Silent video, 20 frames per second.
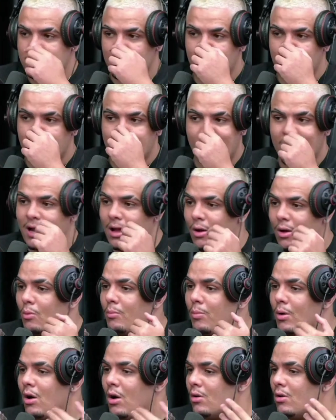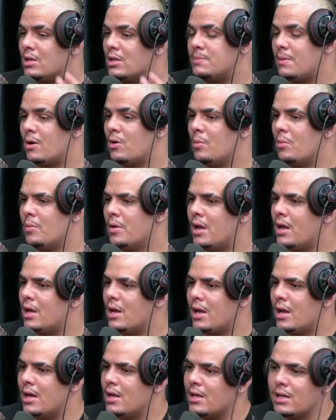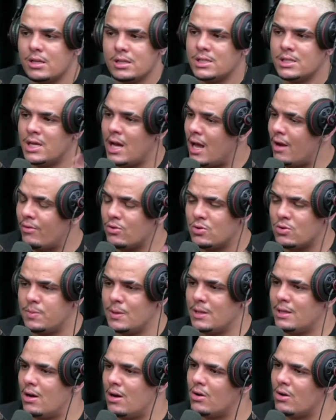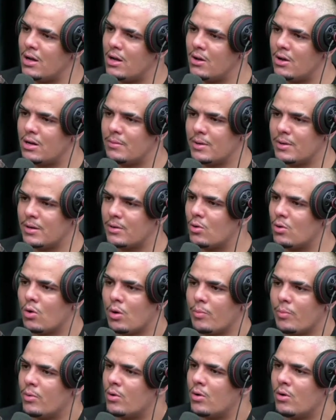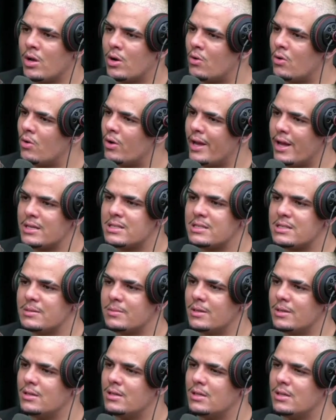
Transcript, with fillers: se eu pegar um brócolis pra comer, já era hospital na hora, mano. Que o corpo não reconhece, mano.